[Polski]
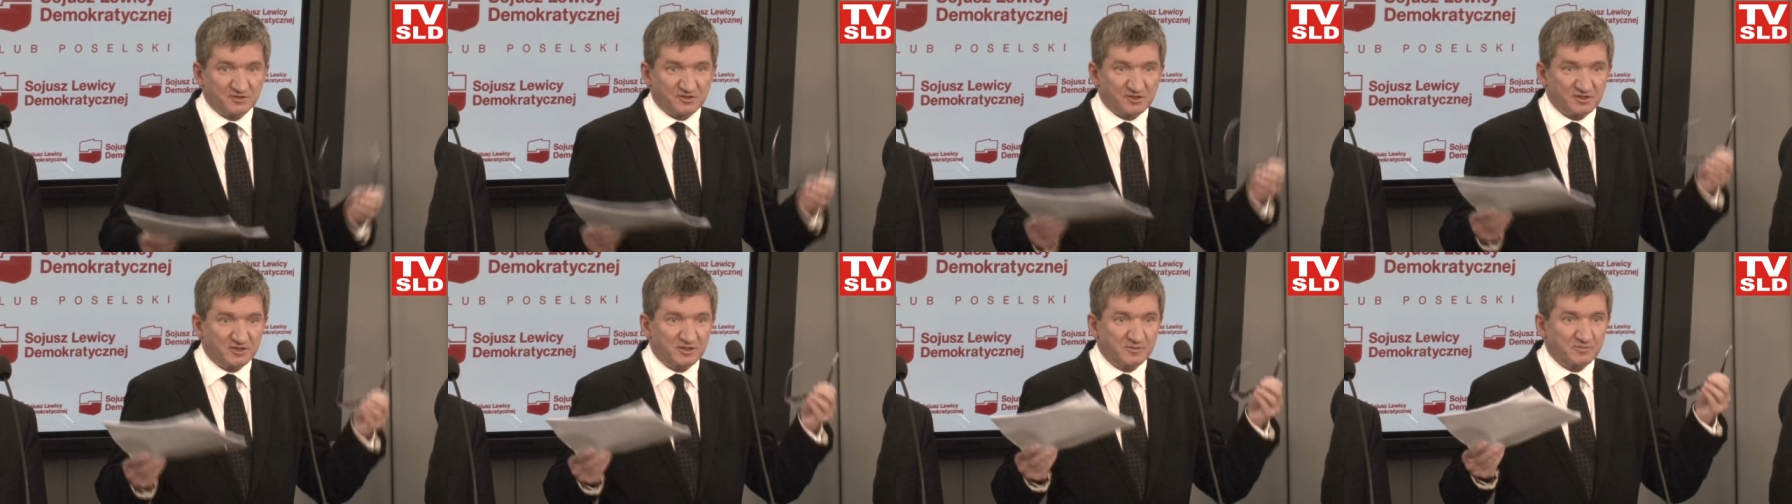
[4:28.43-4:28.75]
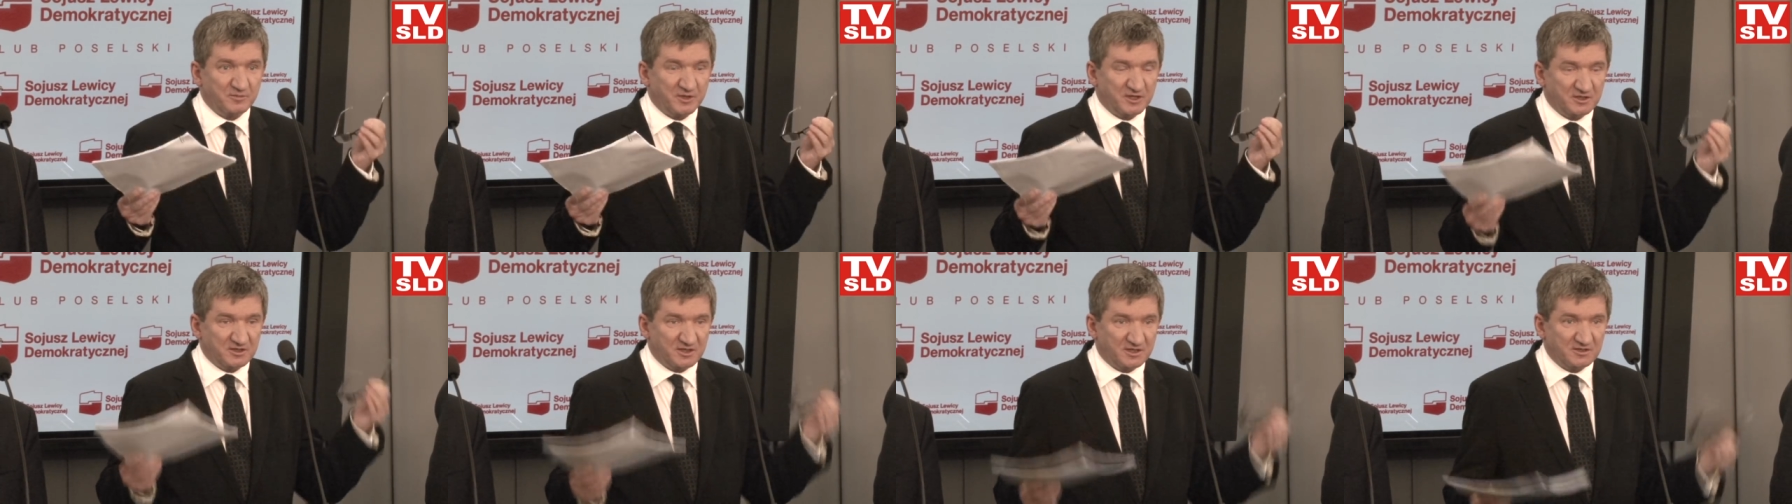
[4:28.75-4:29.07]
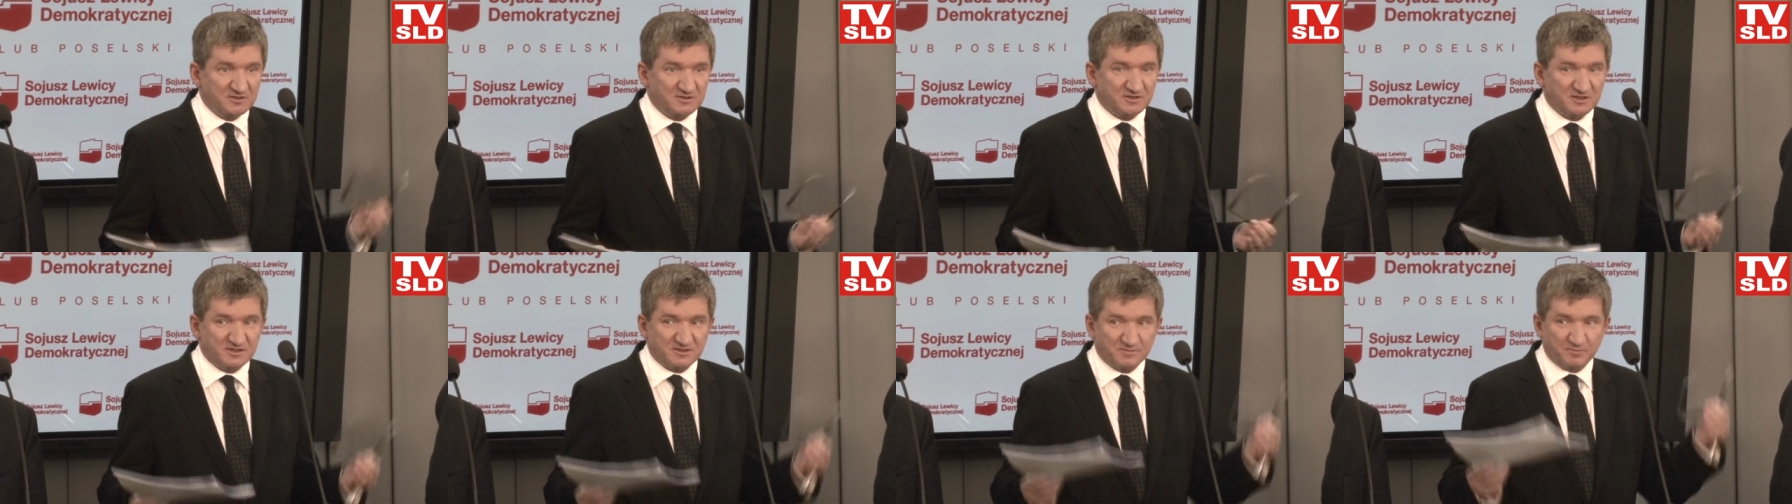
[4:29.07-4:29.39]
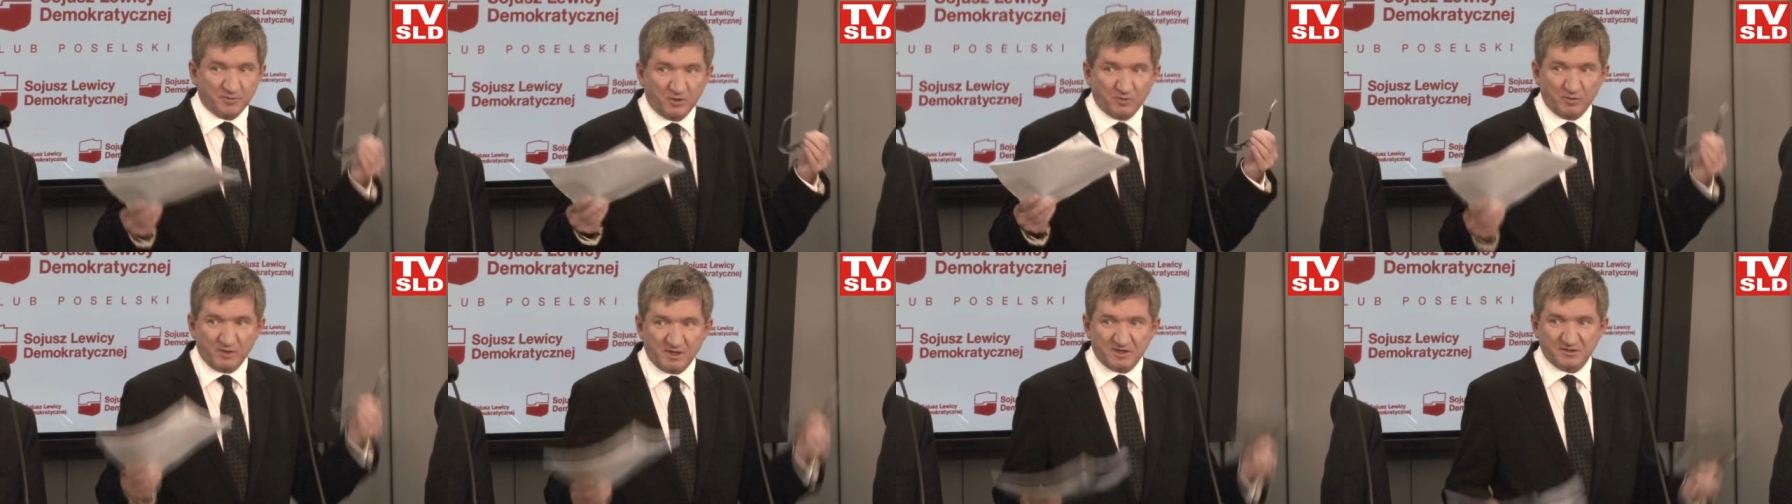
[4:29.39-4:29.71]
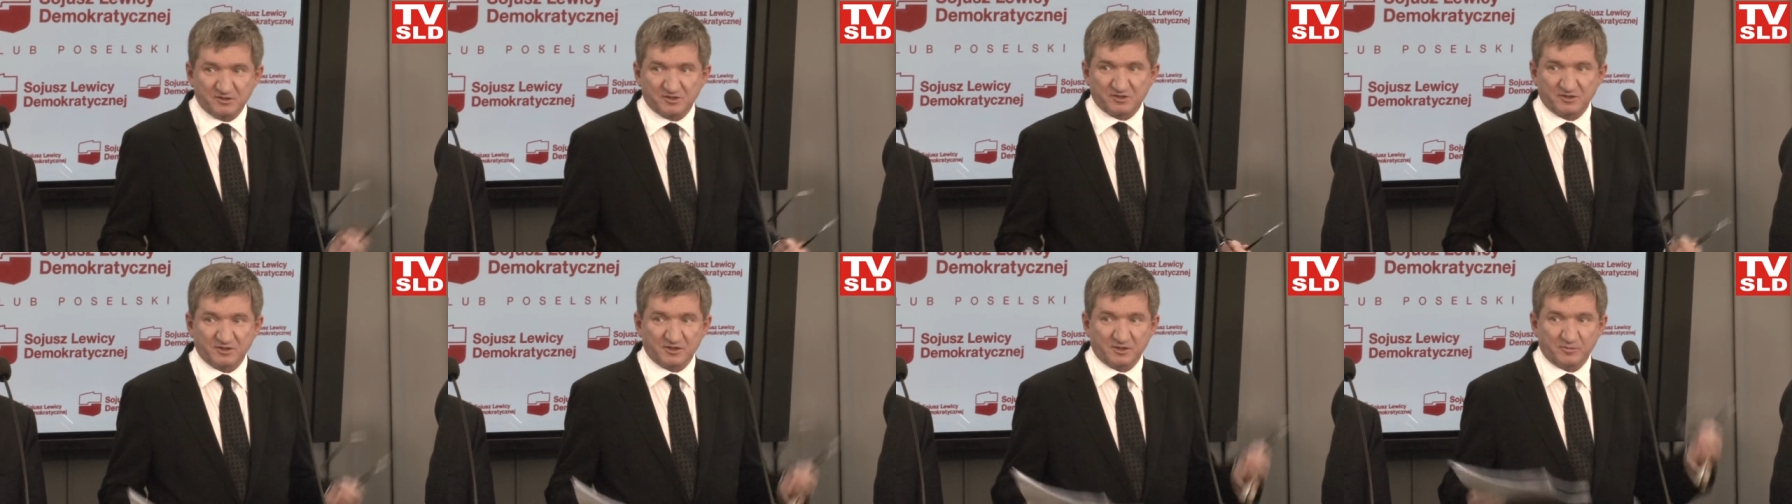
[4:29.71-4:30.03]
czyli pieniędzy
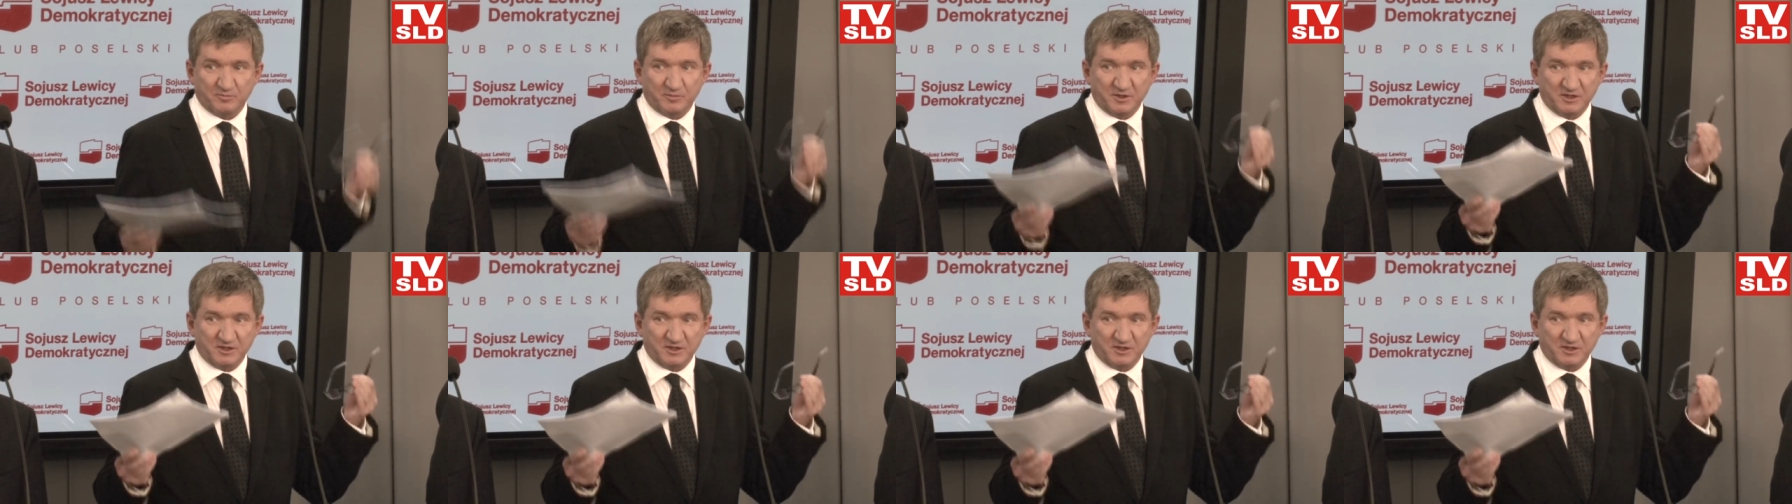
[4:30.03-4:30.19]
społecznych,